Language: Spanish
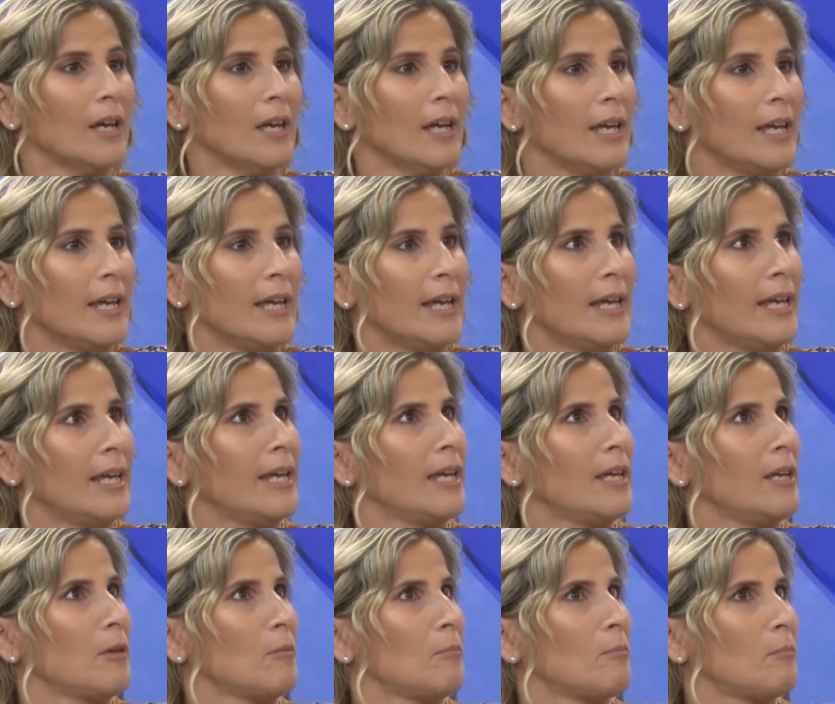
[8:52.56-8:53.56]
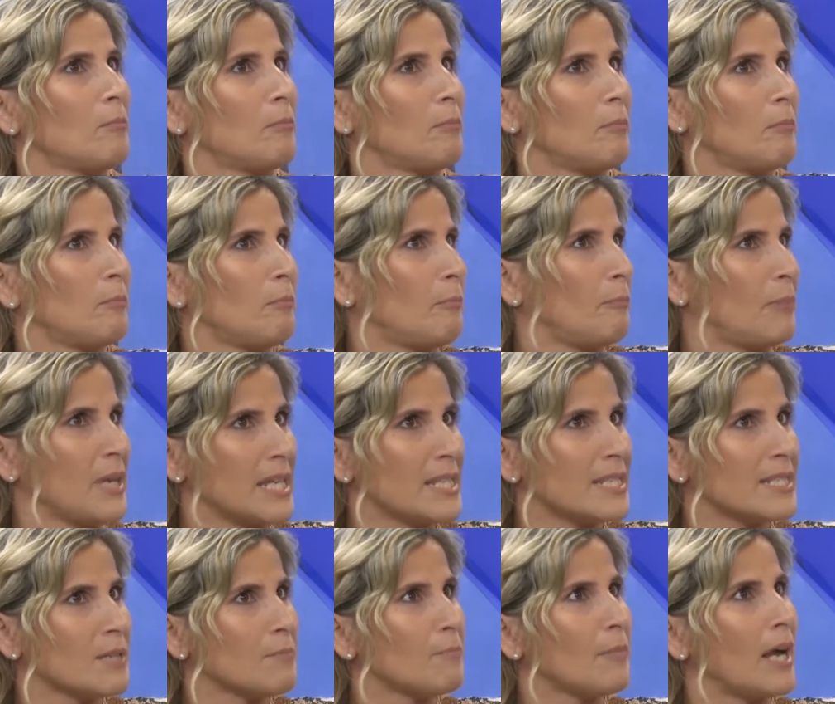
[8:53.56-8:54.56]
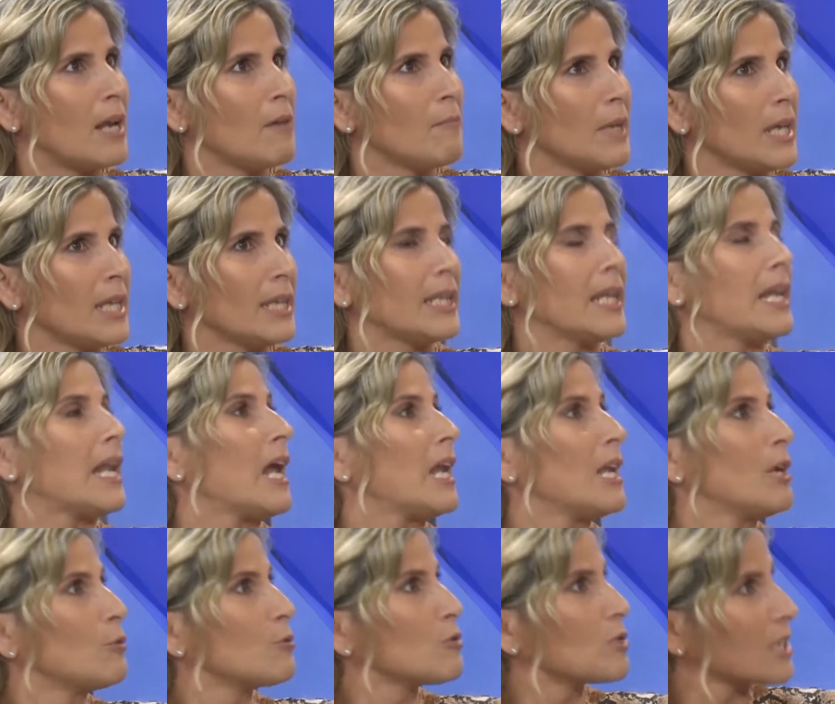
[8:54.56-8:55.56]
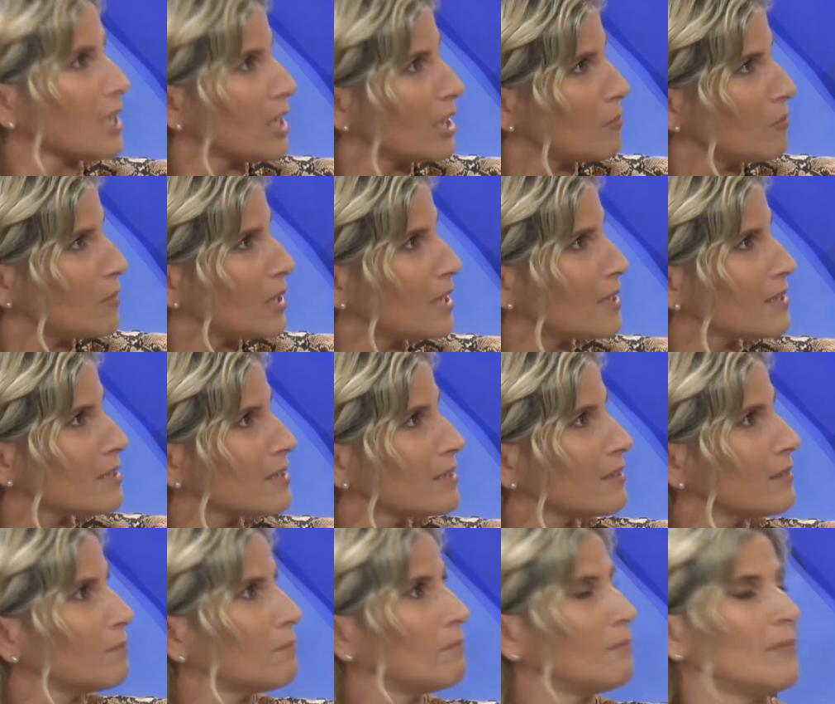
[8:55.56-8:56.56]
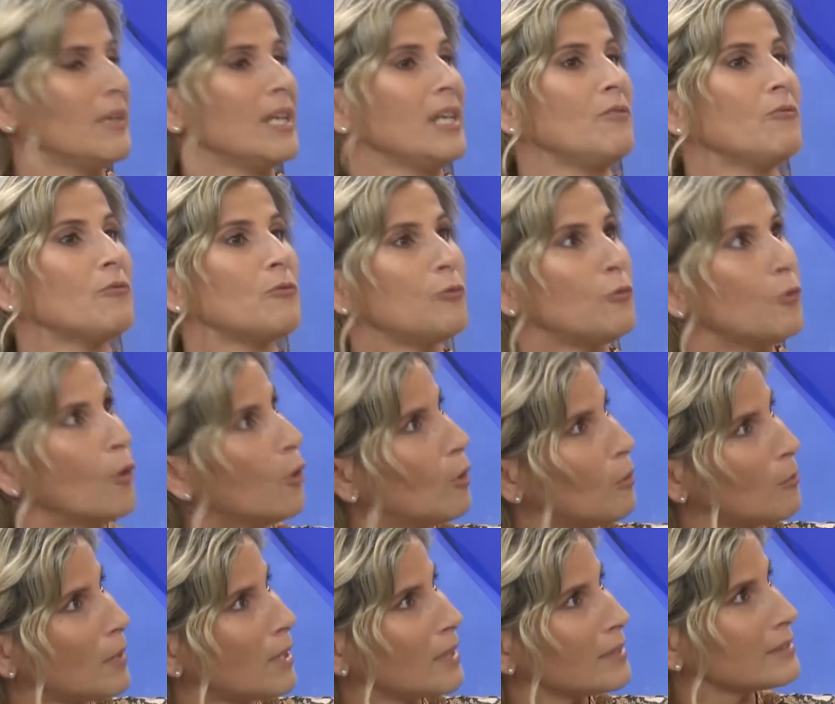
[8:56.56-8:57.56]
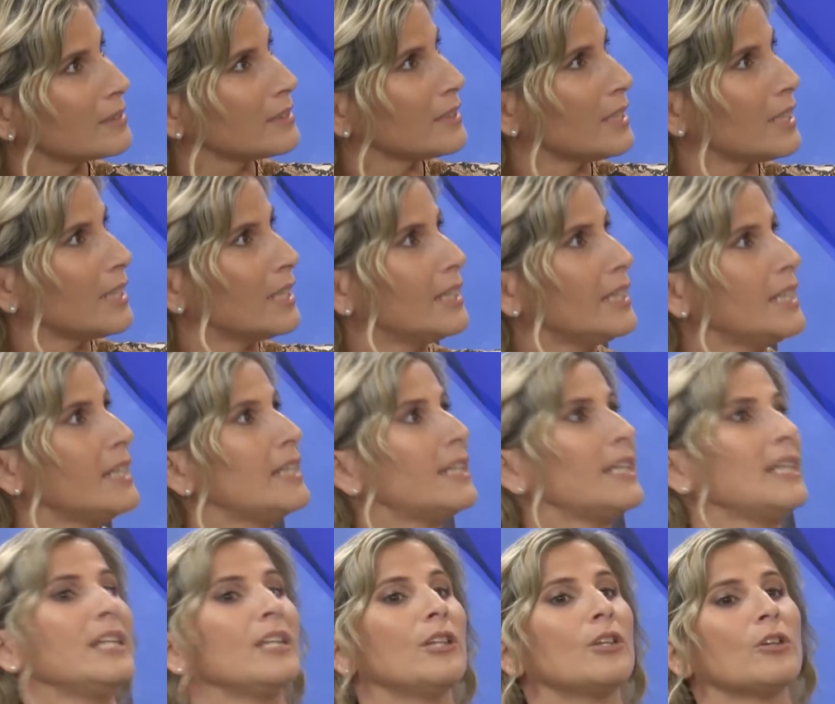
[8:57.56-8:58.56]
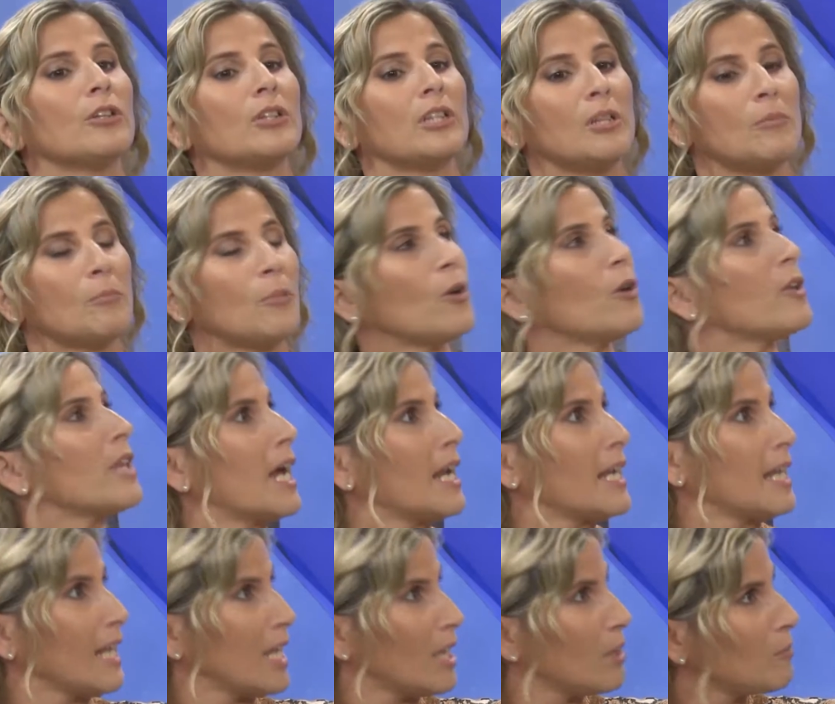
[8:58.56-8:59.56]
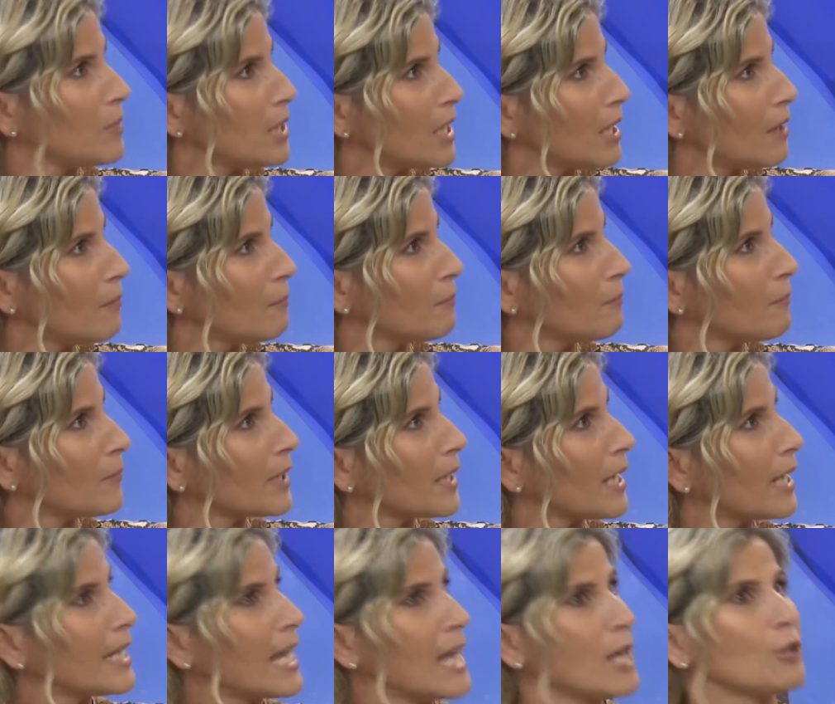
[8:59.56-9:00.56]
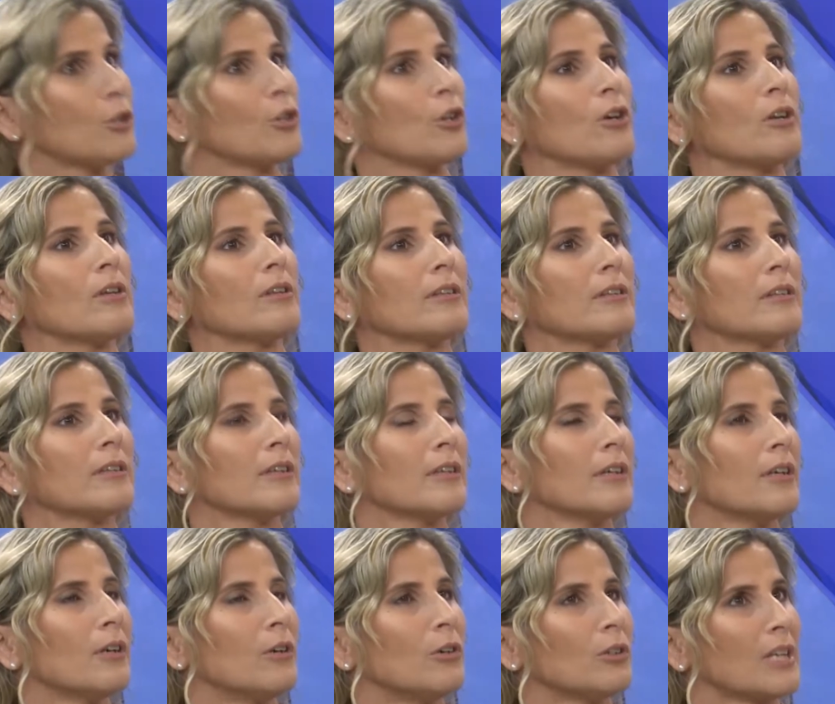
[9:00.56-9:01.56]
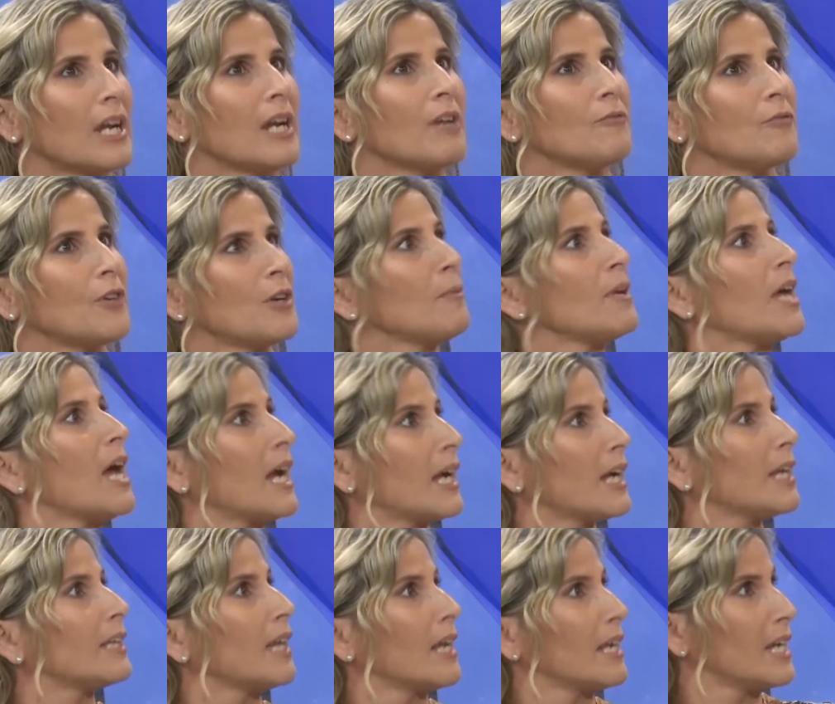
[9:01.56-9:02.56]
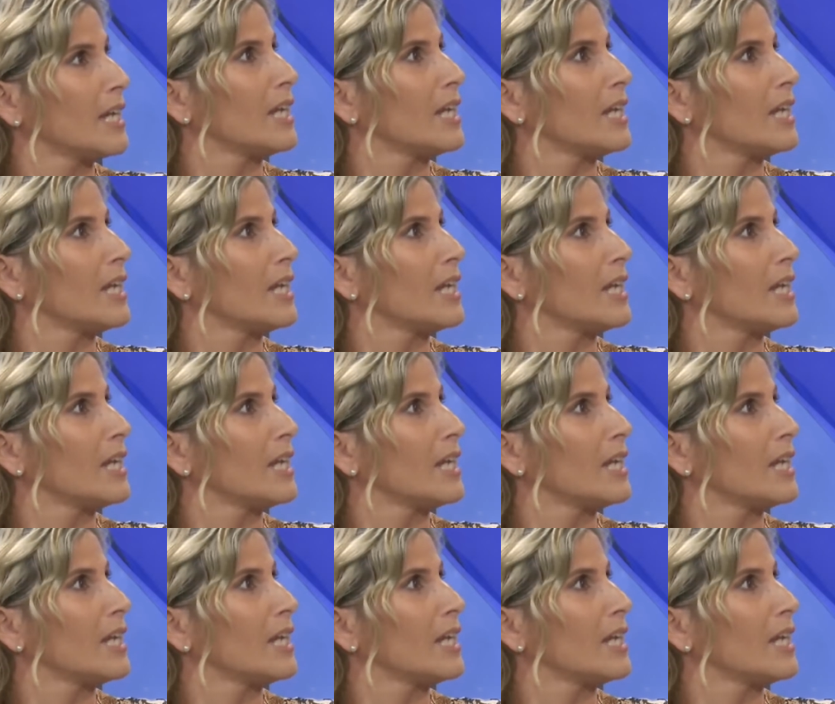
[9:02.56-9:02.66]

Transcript: Eh, principalmente las leucemias, linfomas, distintos tipos de anemia, ¿verdad? Y hay otros, otras enfermedades que están en